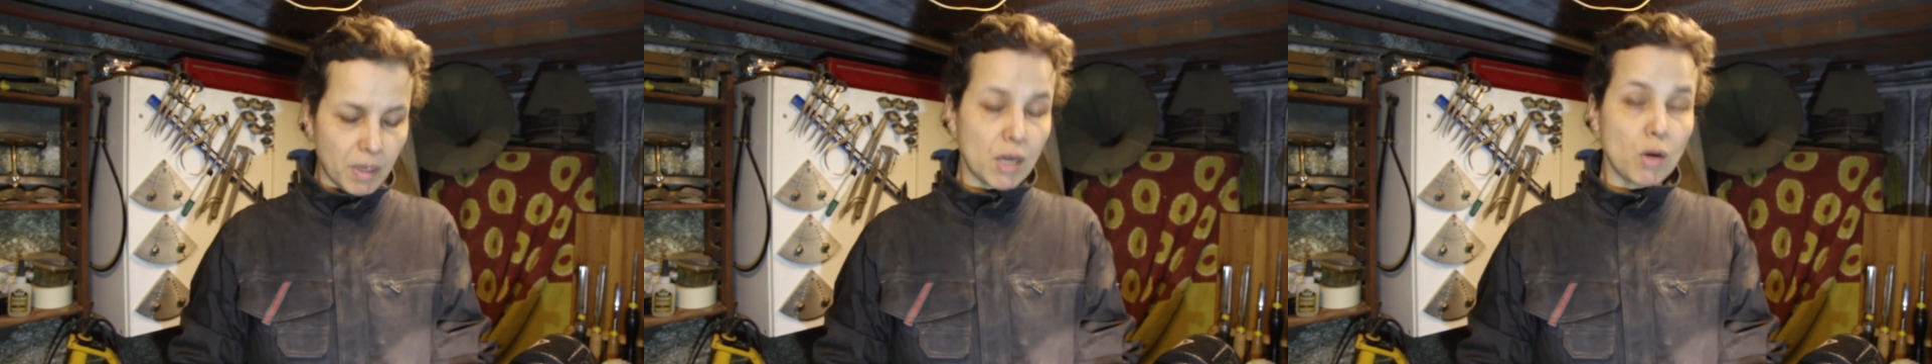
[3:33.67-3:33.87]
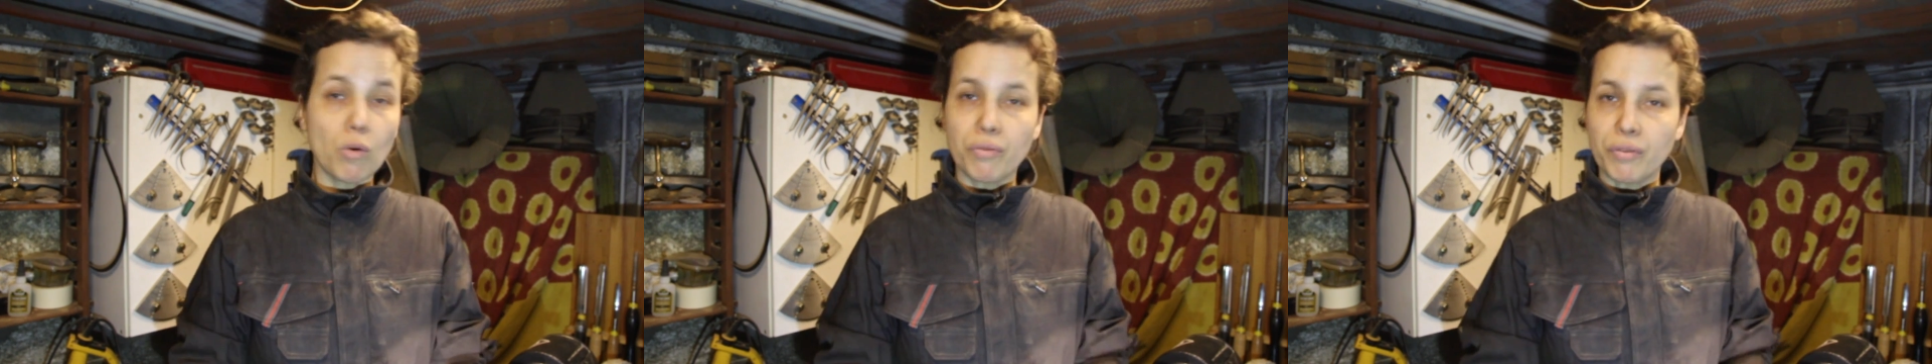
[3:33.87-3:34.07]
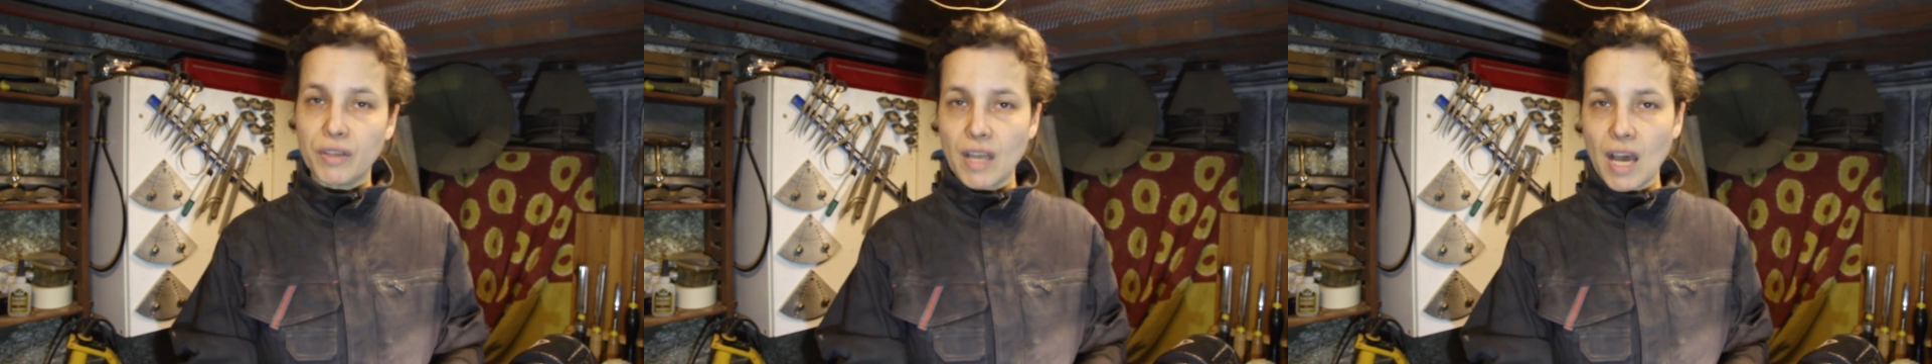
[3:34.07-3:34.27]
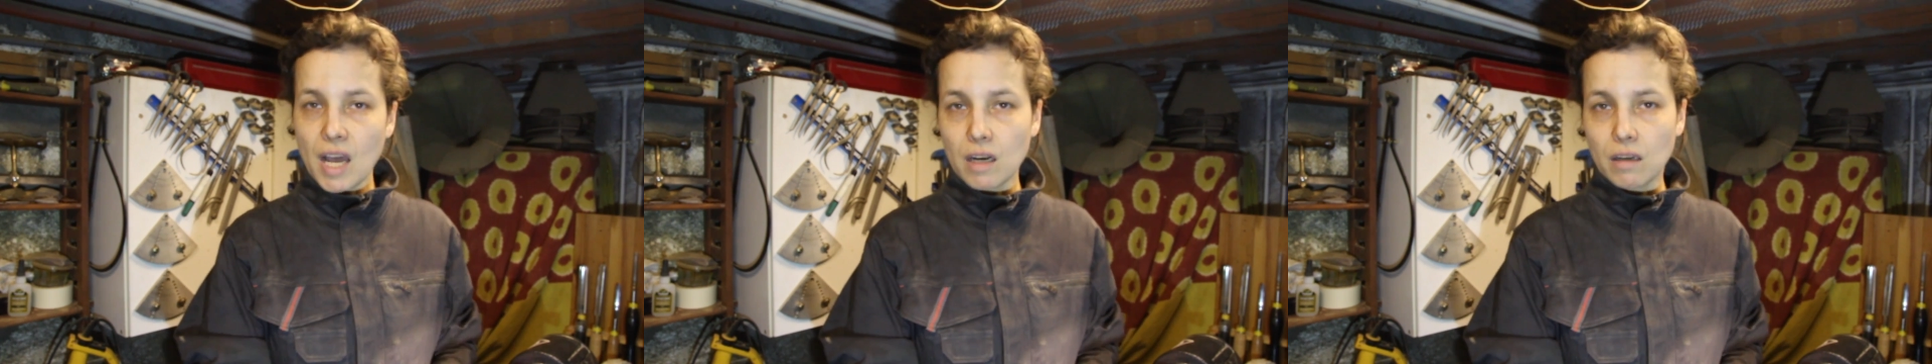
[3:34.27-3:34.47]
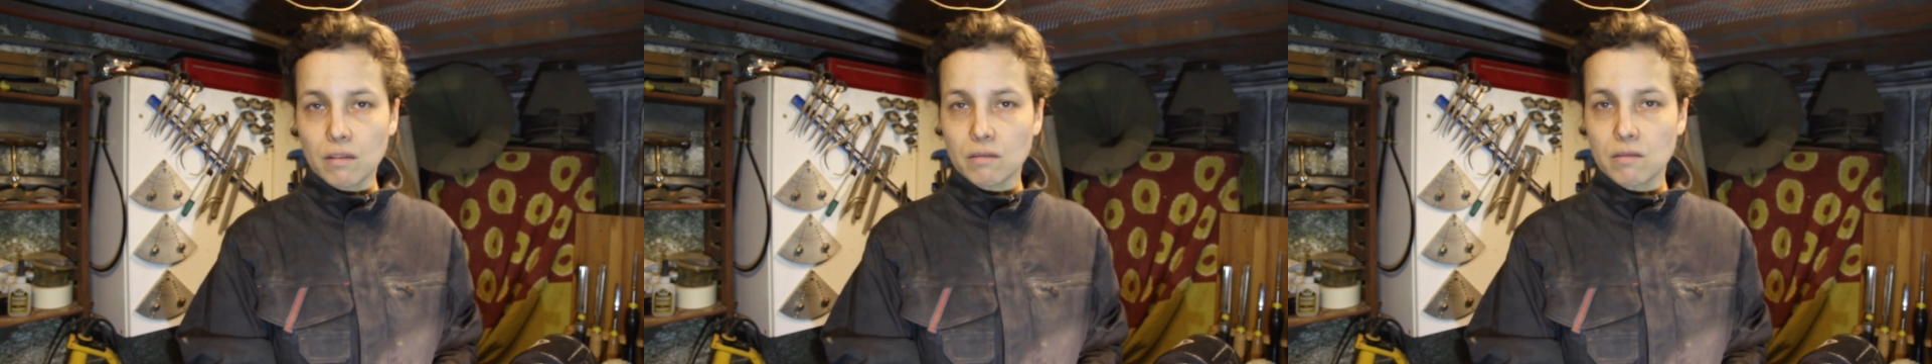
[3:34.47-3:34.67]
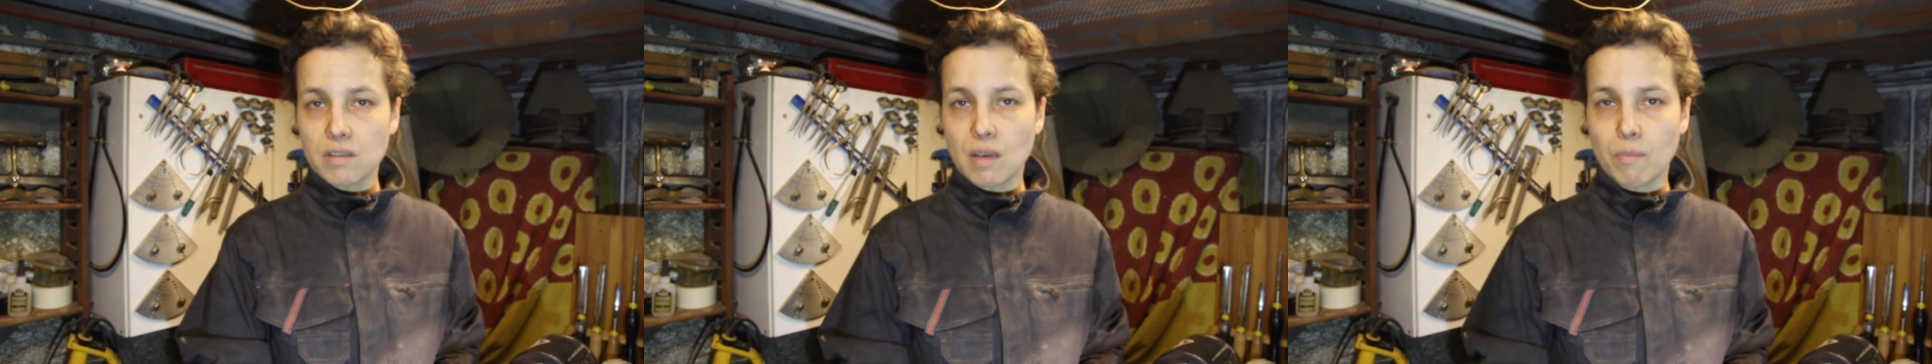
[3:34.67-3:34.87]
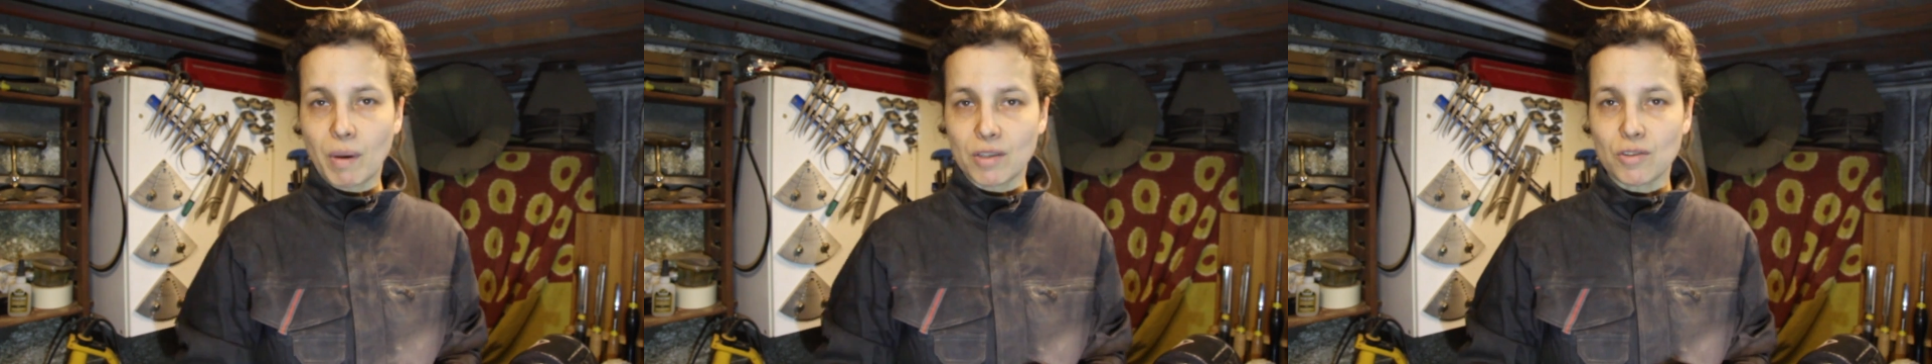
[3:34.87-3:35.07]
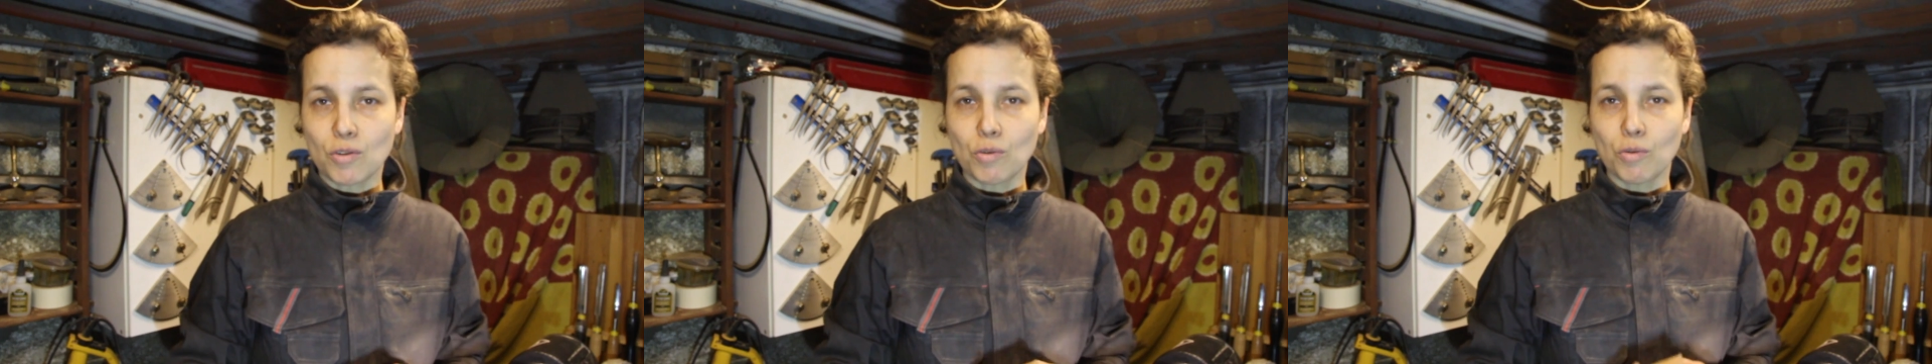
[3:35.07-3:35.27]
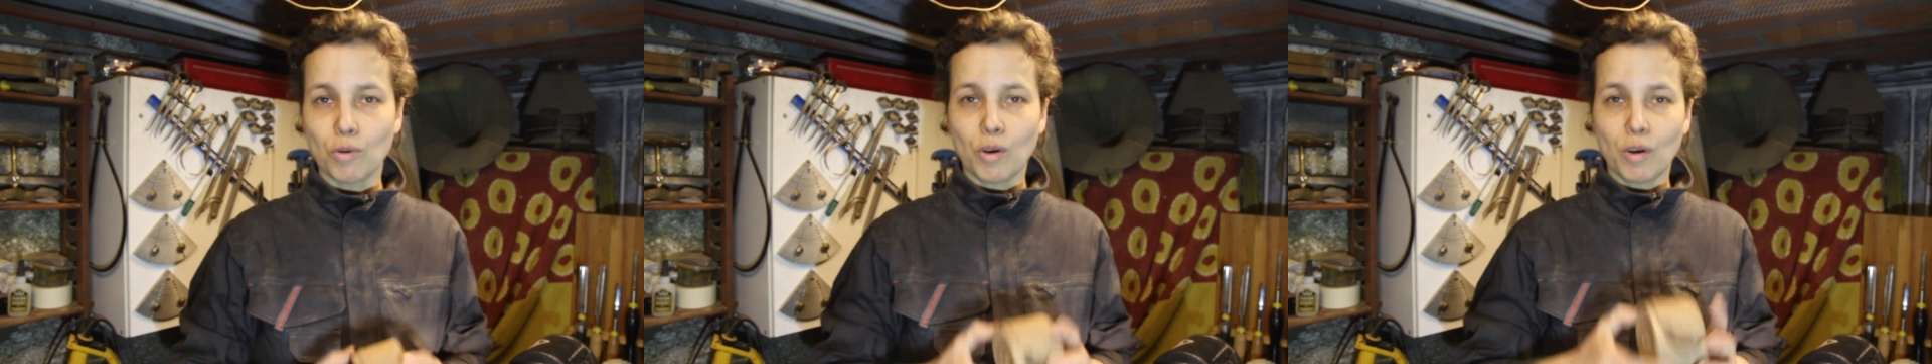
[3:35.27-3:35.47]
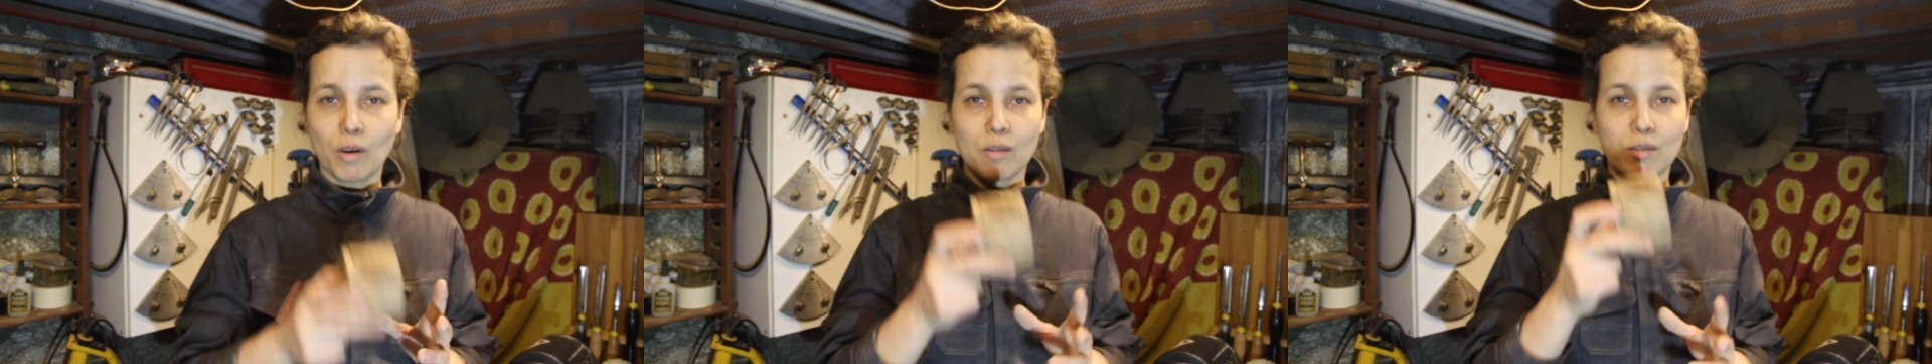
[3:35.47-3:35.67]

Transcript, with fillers: Mais au final, c'est parce que